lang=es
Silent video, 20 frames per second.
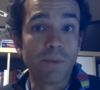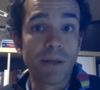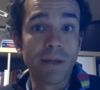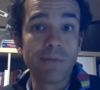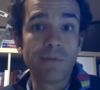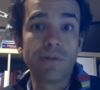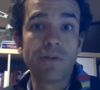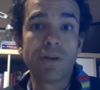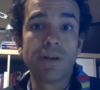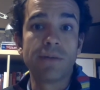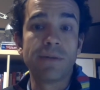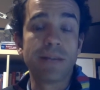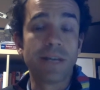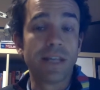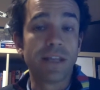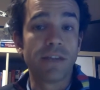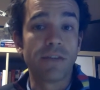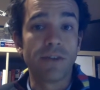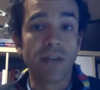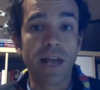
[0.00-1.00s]
premio a nivel
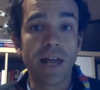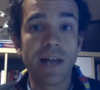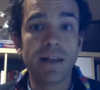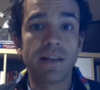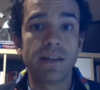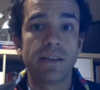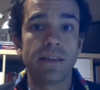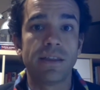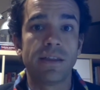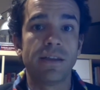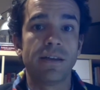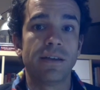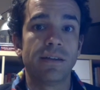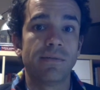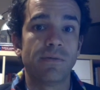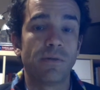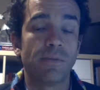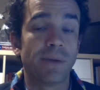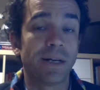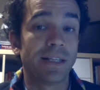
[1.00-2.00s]
nacional
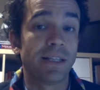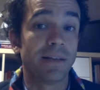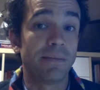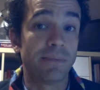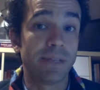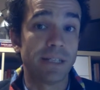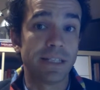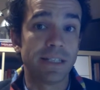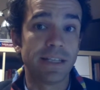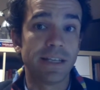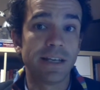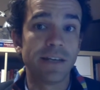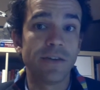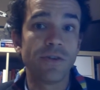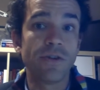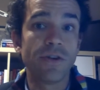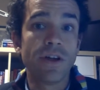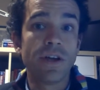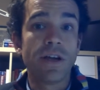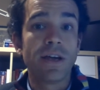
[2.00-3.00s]
por parte del
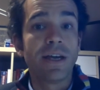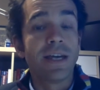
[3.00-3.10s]
Ministerio